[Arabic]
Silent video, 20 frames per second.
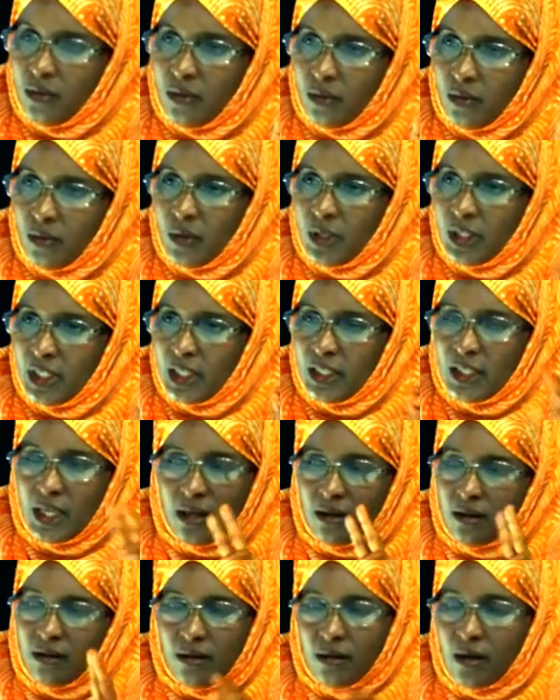
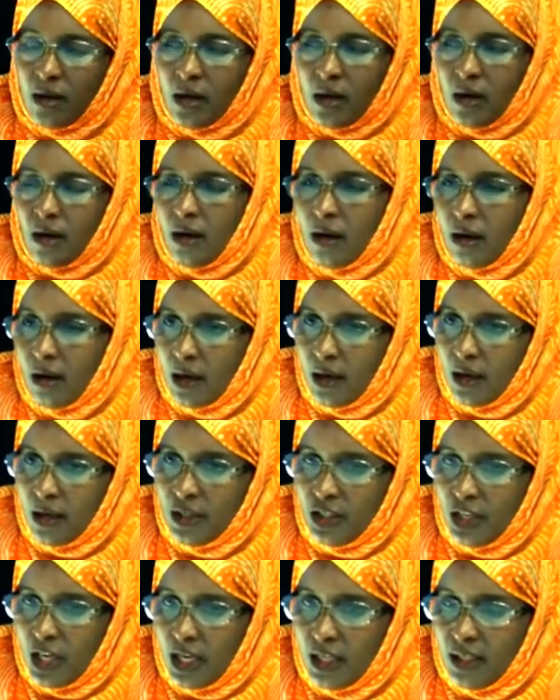مؤسسات غير
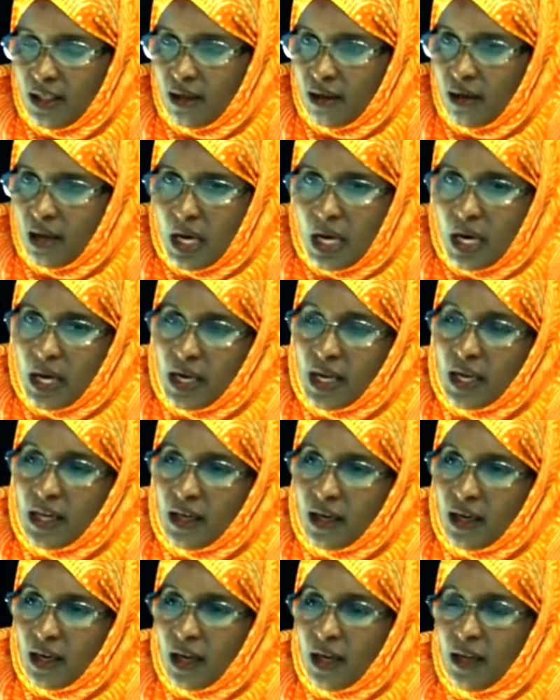جاهزة
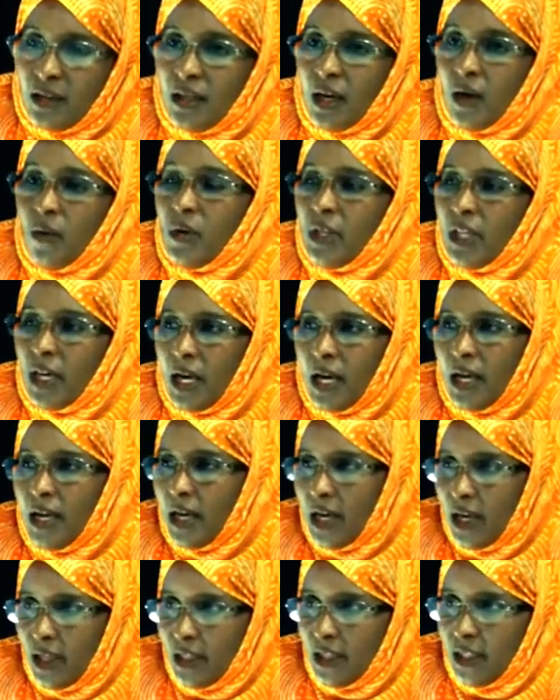لكن نحن تعودنا على
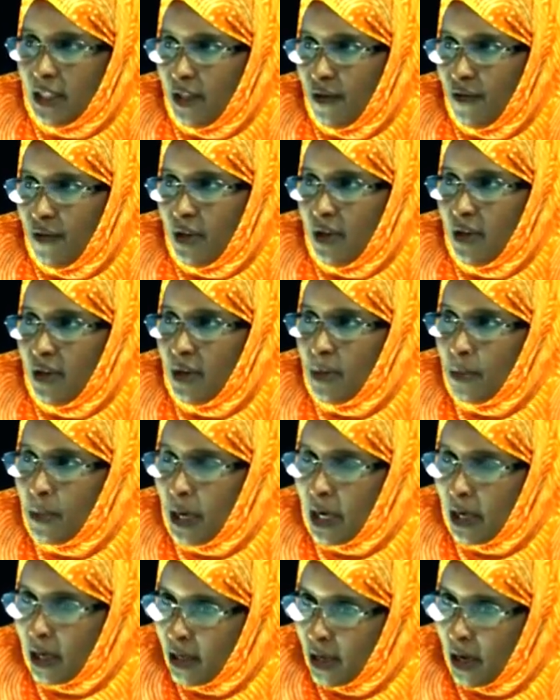هذه الصفة
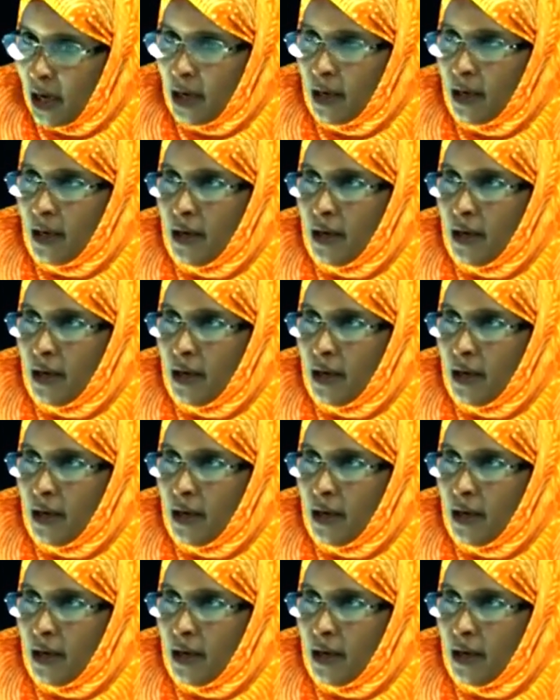ينبغي عن